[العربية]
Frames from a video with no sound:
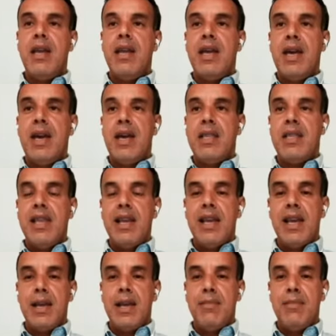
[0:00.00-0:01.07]
ان
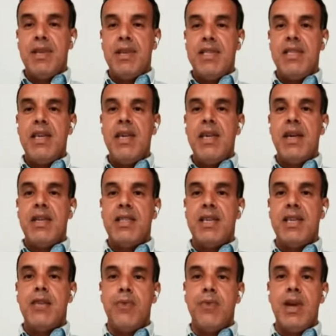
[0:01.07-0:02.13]
تلك المسيره
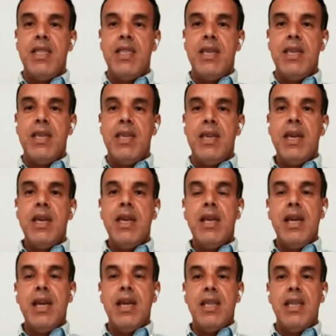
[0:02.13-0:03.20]
ستؤدي
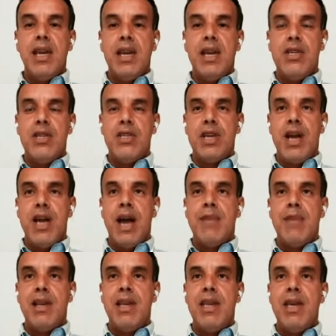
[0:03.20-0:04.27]
الى نتائج
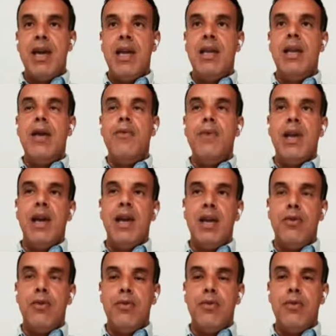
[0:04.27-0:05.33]
عمليه
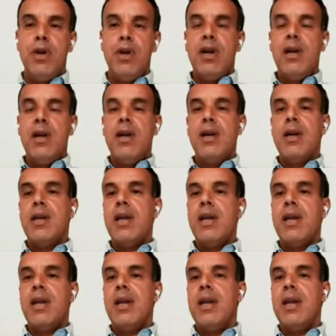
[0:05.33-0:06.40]
لولا انه
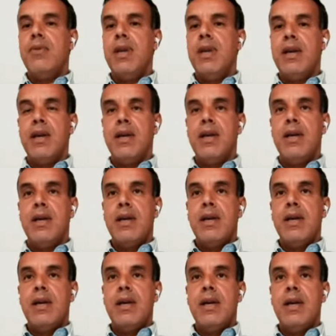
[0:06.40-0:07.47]
كان هناك
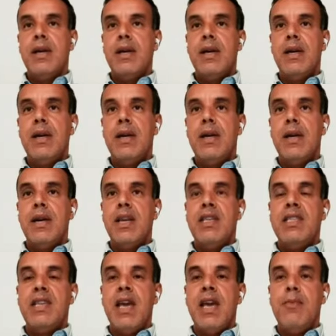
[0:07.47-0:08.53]
آه،
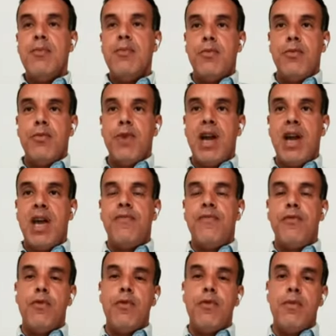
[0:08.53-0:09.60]
انقسام
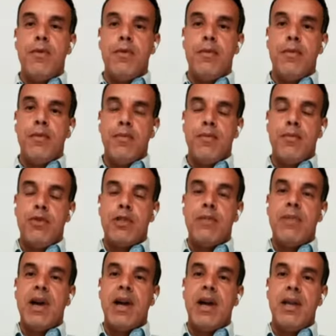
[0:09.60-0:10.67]
ونعرفه
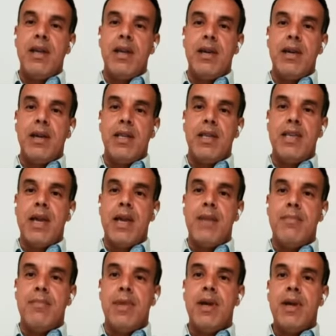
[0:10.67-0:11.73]
مسبقا
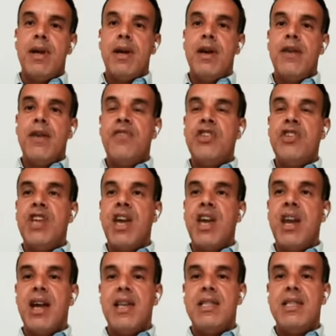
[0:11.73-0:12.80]
انقسام آه، في
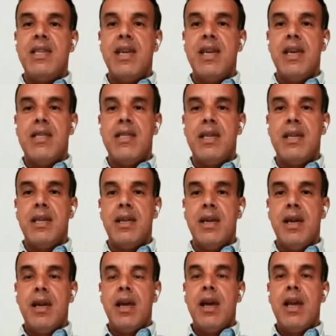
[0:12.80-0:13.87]
الشارع
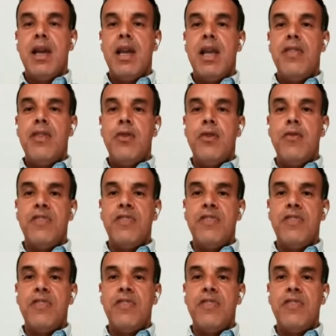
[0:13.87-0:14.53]
السياسي الذي